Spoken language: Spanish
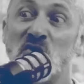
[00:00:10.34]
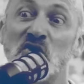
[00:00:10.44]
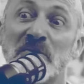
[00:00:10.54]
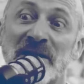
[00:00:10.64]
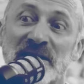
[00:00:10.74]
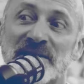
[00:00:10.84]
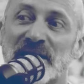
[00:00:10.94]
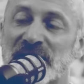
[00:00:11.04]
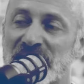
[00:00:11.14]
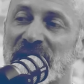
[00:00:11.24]
uno
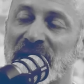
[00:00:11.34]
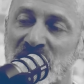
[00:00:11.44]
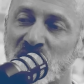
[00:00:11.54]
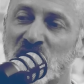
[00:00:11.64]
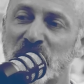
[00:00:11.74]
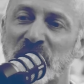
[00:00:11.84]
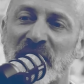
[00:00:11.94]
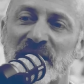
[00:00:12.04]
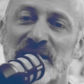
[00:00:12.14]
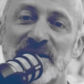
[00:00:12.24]
medita escaneo
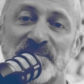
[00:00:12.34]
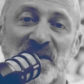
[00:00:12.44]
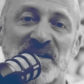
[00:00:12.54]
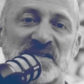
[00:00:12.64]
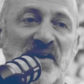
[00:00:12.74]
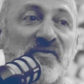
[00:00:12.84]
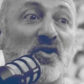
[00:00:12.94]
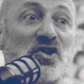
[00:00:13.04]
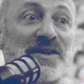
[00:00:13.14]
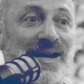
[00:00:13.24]
corporal, se
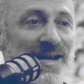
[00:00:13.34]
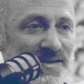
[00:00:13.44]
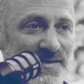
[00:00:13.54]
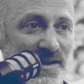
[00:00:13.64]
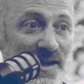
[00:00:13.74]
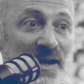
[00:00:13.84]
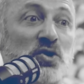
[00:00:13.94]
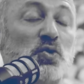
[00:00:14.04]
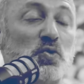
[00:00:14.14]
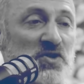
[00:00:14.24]
fortalece
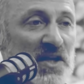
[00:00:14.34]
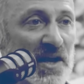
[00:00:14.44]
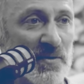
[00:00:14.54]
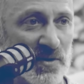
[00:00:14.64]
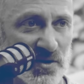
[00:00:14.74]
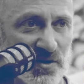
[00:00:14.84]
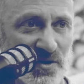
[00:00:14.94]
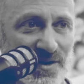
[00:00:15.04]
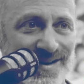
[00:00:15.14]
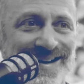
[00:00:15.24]
en tu cerebro
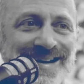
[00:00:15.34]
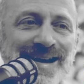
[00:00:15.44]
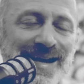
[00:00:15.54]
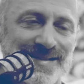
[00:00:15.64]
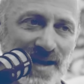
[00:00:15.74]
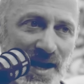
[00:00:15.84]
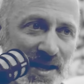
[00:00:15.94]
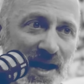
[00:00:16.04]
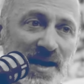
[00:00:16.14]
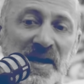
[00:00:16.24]
las
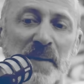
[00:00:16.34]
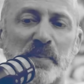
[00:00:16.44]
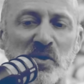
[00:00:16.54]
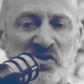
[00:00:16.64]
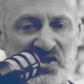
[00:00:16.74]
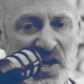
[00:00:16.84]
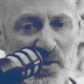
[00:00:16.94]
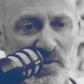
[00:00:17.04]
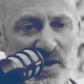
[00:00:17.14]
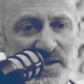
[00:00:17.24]
áreas
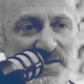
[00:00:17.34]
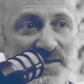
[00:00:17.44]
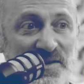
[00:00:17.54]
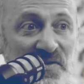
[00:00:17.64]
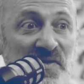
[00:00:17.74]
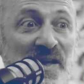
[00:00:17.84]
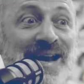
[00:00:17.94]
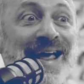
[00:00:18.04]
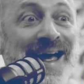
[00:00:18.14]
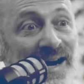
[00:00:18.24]
responsables de
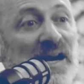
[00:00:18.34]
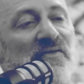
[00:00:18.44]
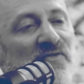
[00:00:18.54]
leer la